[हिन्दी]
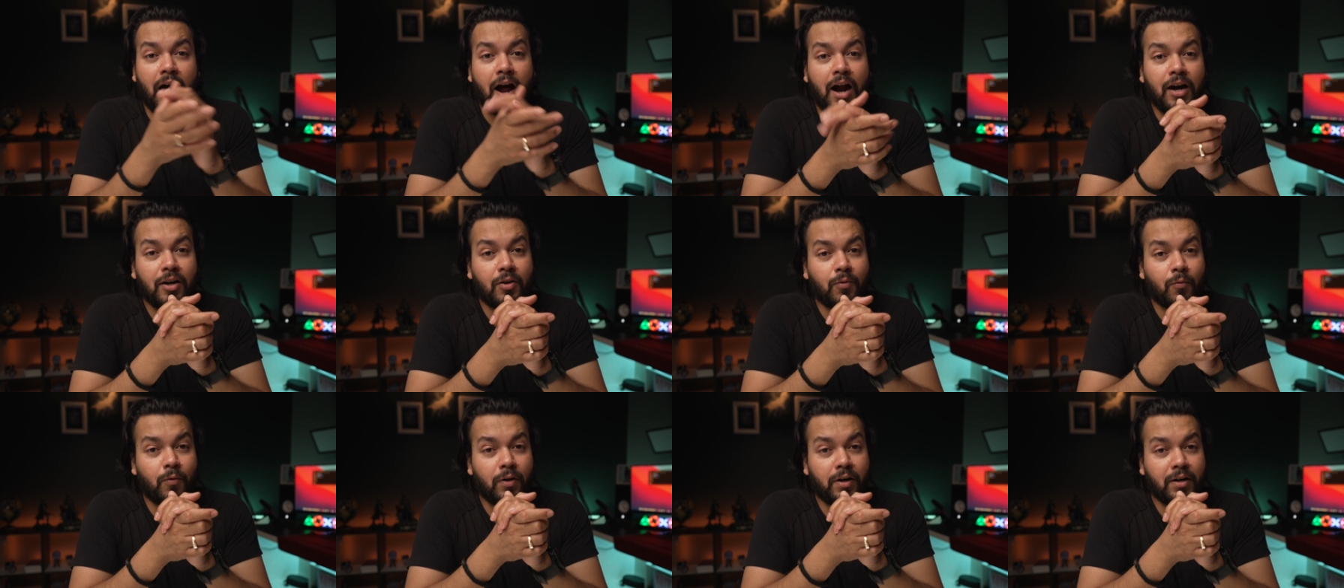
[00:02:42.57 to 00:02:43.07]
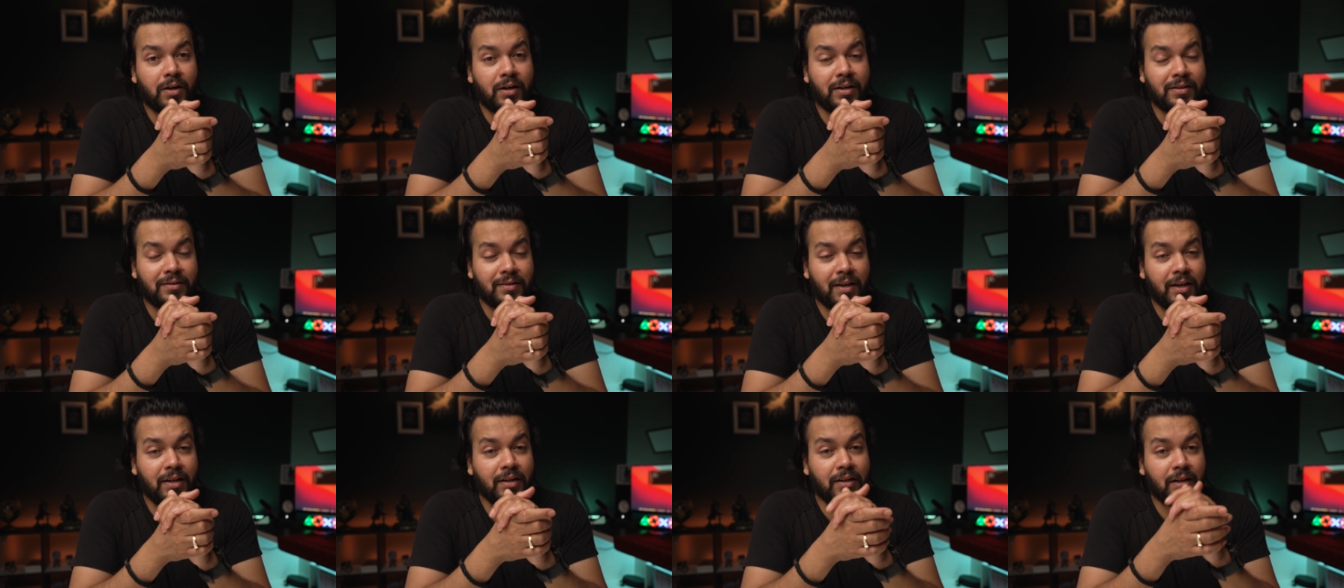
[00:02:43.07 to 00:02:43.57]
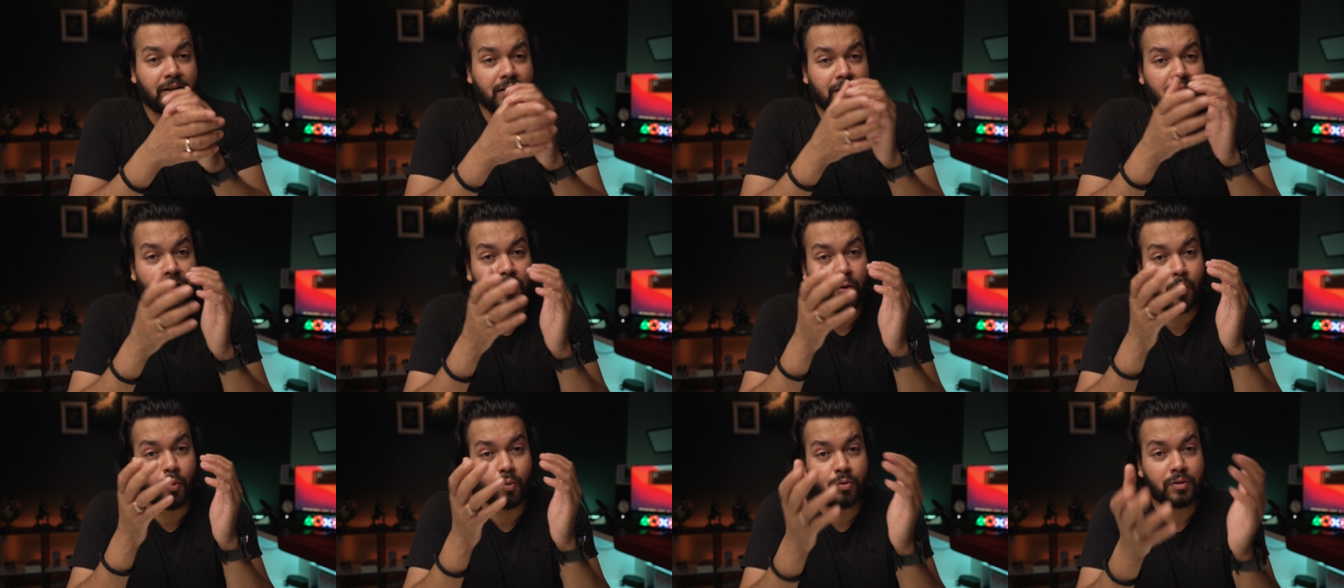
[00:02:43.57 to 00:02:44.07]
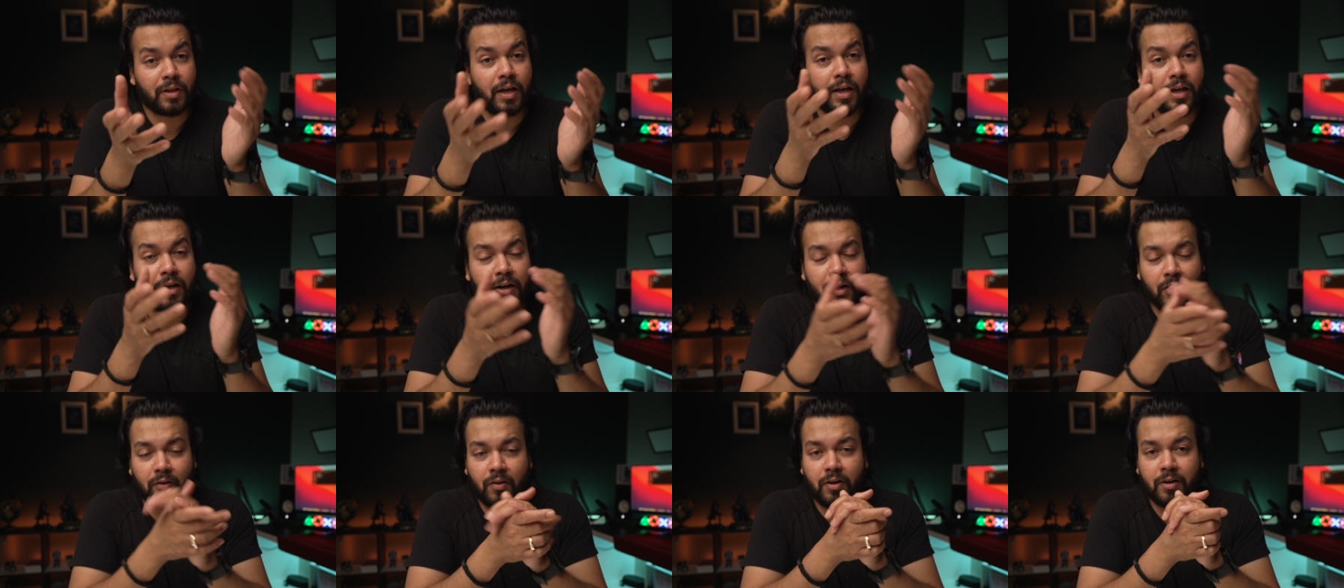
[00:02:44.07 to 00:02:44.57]
आर्ट वर्क डिज़ाइन करना होता
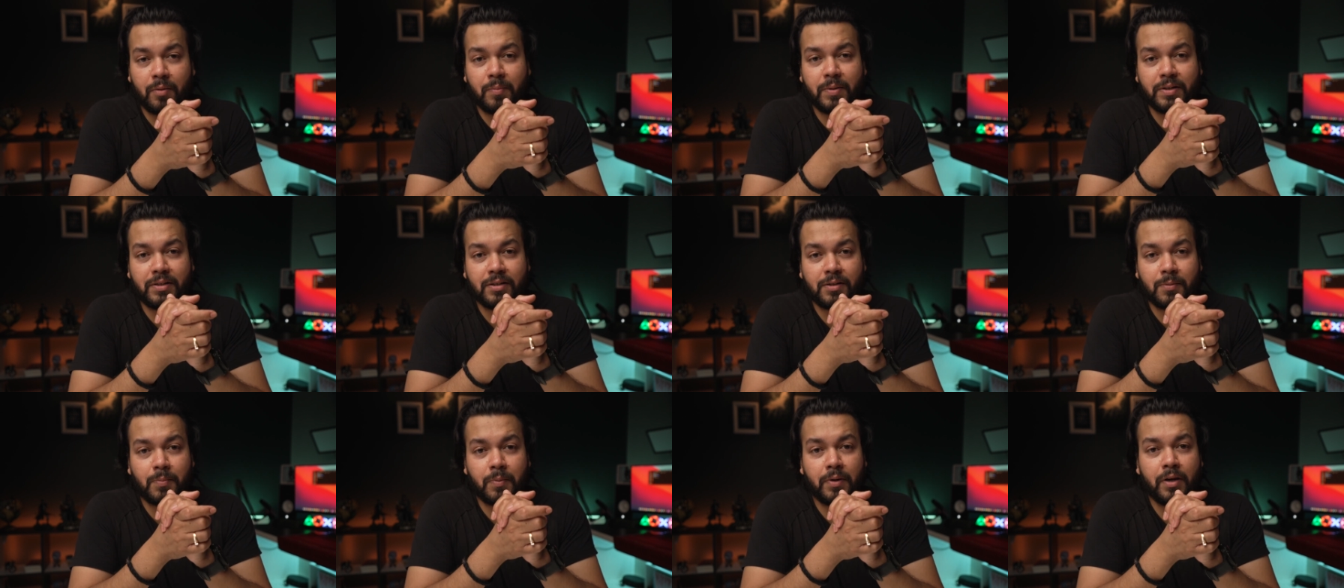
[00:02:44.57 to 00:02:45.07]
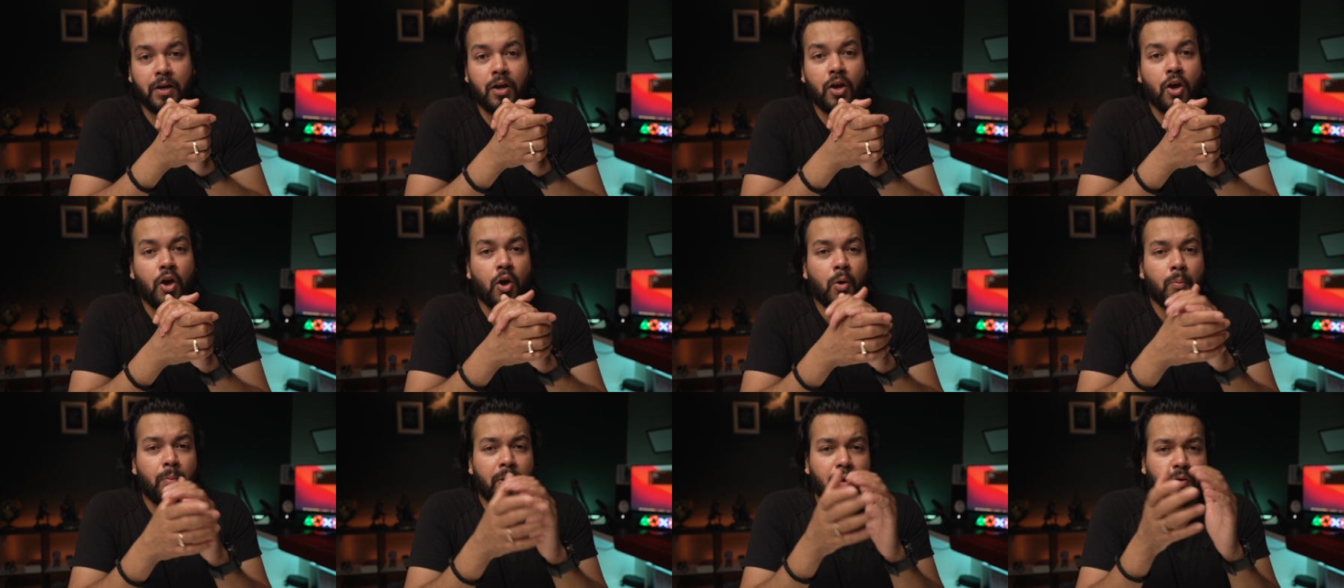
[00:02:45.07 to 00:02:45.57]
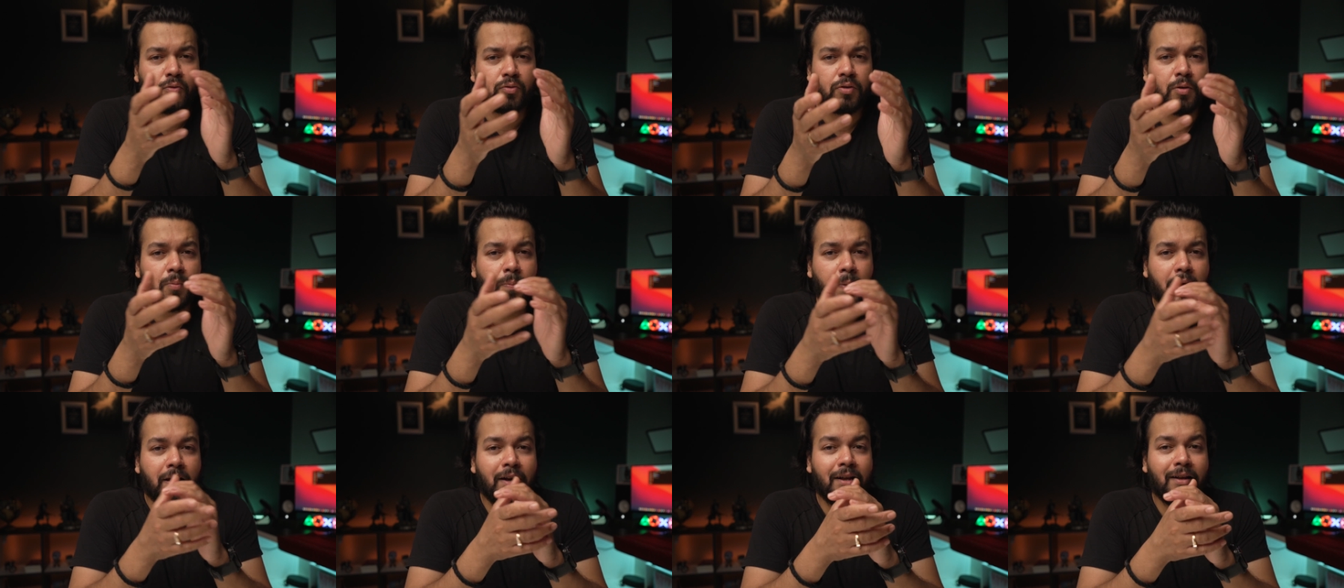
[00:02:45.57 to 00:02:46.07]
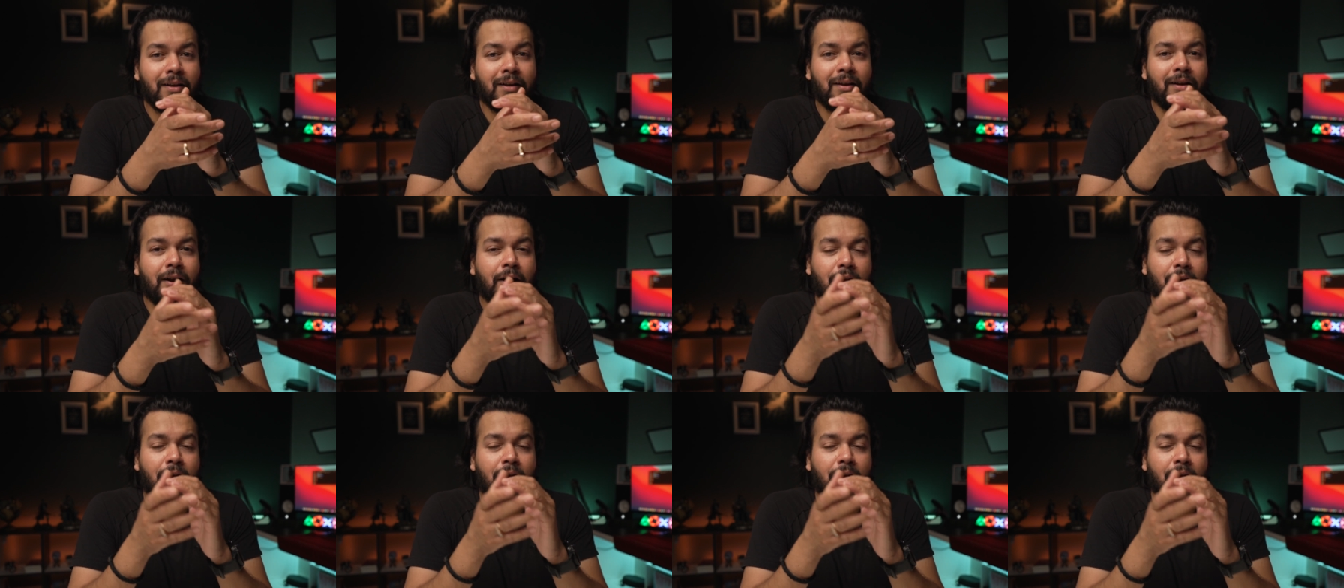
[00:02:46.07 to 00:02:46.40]
है रेगुलर बेसिस पे मैं कुछ दिन पहले